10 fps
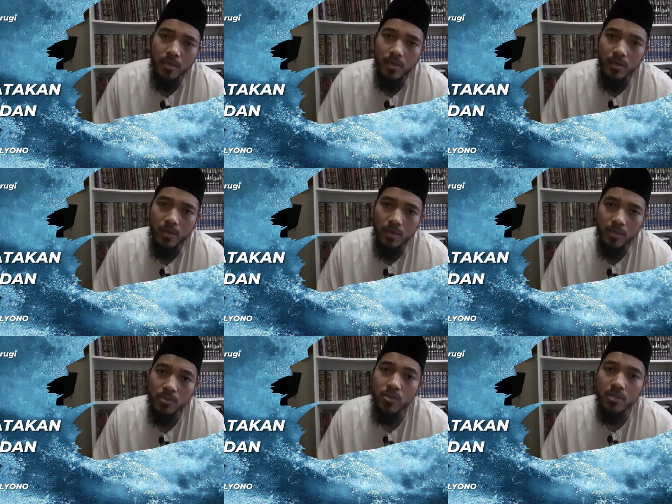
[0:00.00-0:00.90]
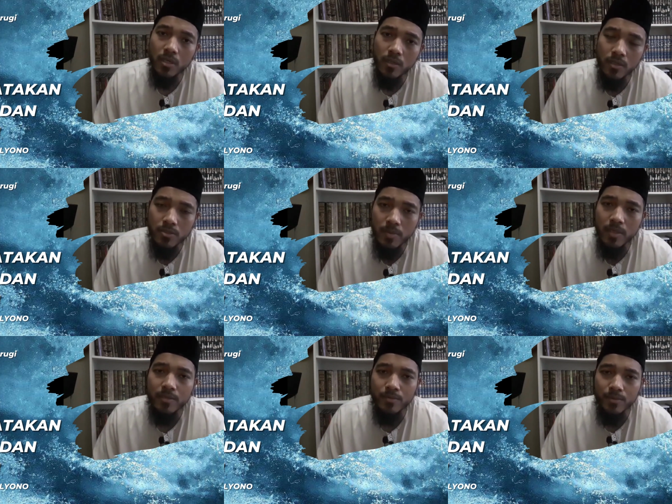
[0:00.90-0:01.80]
uh, ridhonya Allah
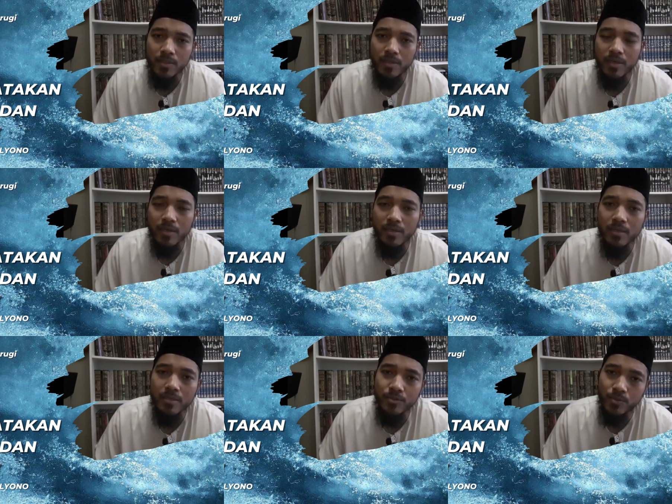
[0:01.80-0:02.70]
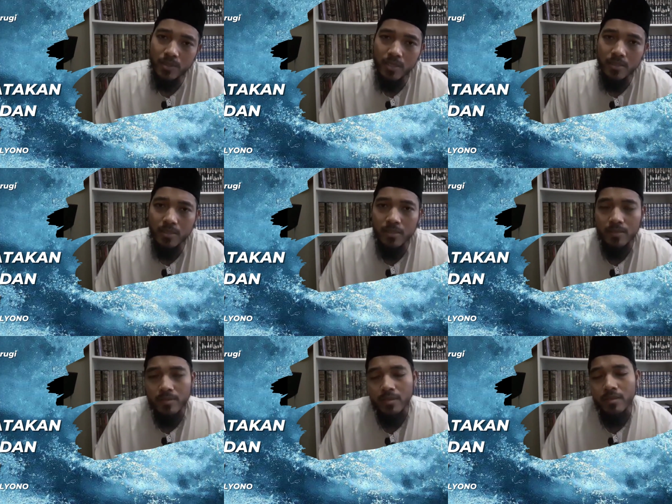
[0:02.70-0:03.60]
Subhanahu wa taala dan
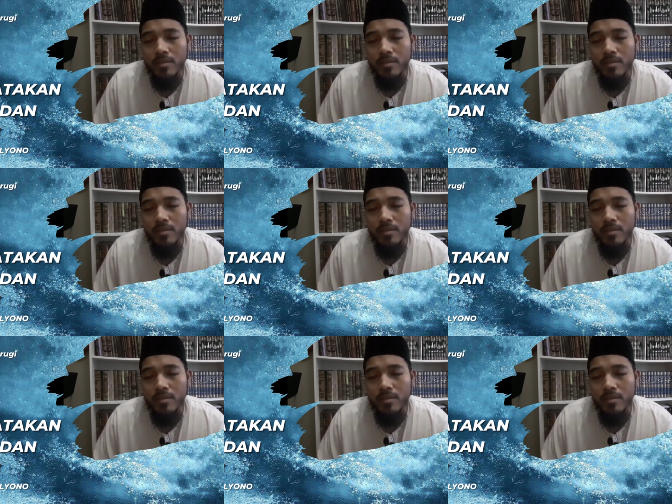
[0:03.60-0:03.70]
surganya